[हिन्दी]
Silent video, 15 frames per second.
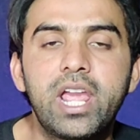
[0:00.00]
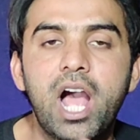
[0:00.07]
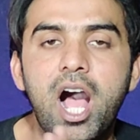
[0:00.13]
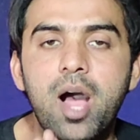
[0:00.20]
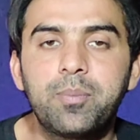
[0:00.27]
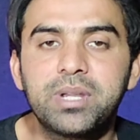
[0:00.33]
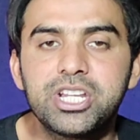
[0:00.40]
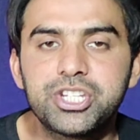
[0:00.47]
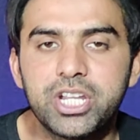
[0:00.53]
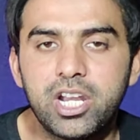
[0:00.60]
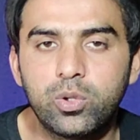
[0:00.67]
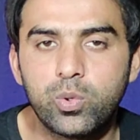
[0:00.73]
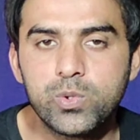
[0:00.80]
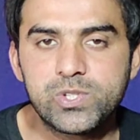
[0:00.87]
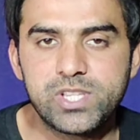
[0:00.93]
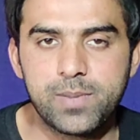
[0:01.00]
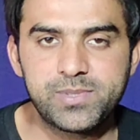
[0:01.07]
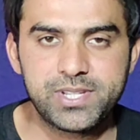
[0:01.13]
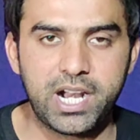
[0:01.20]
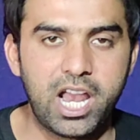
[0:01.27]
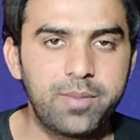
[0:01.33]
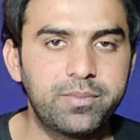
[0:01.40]
ने आपके चैनल को
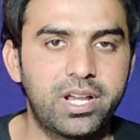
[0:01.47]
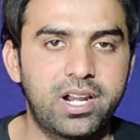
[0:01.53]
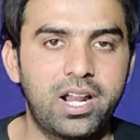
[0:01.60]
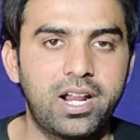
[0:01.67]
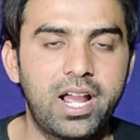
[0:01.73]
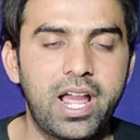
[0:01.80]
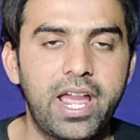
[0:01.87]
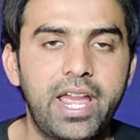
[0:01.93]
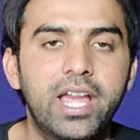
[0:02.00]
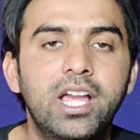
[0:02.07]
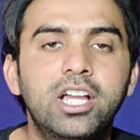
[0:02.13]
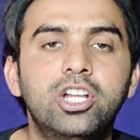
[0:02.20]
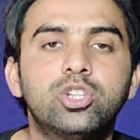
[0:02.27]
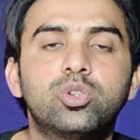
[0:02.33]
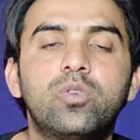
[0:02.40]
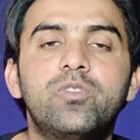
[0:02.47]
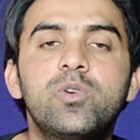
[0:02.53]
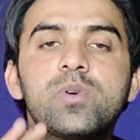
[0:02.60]
सब्सक्राइब कर रखा है तो